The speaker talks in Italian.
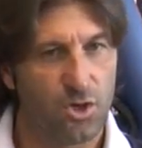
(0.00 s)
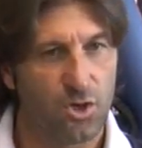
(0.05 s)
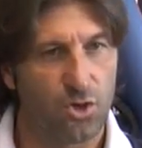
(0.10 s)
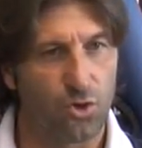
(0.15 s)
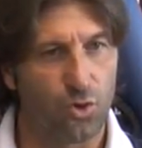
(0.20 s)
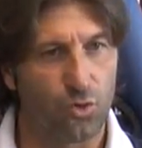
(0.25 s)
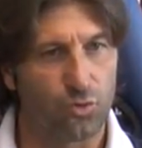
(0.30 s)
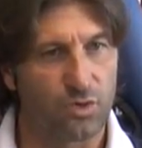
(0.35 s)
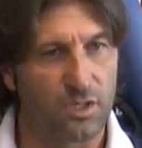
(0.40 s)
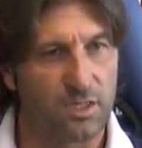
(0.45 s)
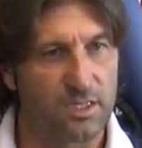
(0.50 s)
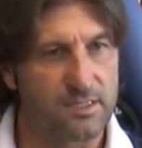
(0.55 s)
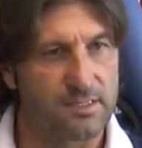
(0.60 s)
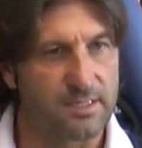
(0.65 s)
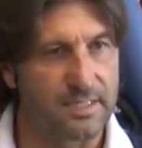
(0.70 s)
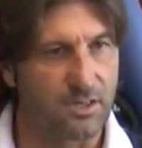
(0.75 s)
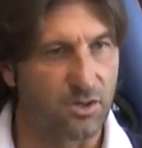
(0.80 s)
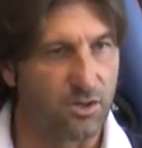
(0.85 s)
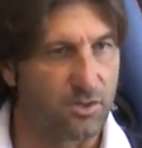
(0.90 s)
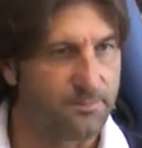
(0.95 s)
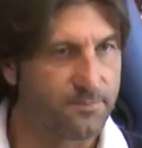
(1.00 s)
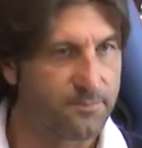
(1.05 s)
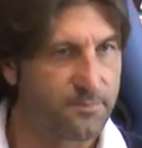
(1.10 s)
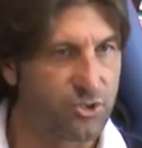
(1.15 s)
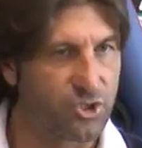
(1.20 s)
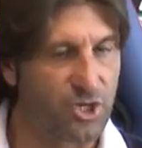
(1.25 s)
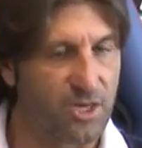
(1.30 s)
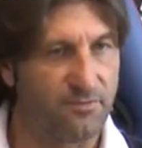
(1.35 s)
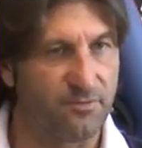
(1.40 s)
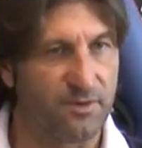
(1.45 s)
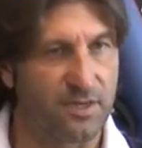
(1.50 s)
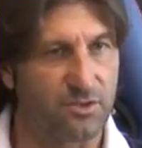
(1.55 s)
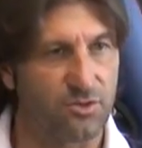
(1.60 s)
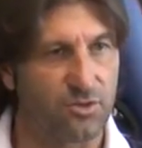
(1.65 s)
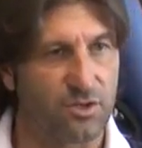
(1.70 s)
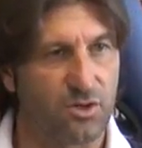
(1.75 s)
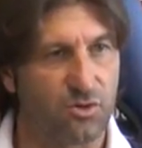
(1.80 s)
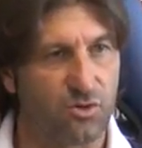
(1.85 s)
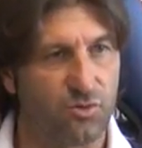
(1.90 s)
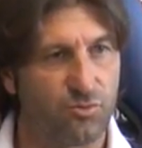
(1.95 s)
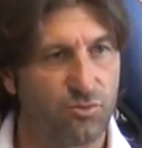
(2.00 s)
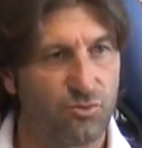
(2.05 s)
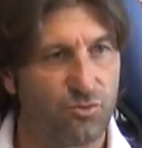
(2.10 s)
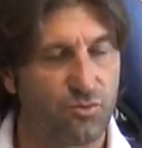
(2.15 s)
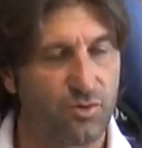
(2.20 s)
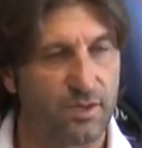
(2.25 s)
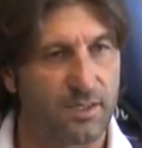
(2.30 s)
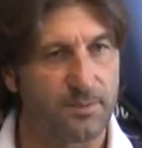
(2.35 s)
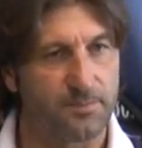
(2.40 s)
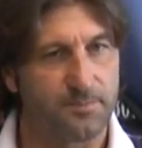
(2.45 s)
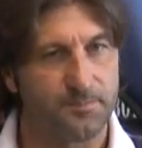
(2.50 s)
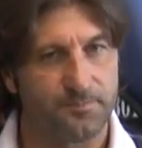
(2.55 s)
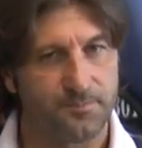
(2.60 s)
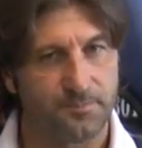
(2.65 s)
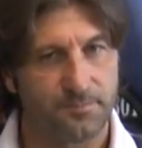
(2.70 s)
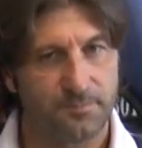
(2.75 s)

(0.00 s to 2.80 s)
lo utilizzerò. Già il fatto che comunque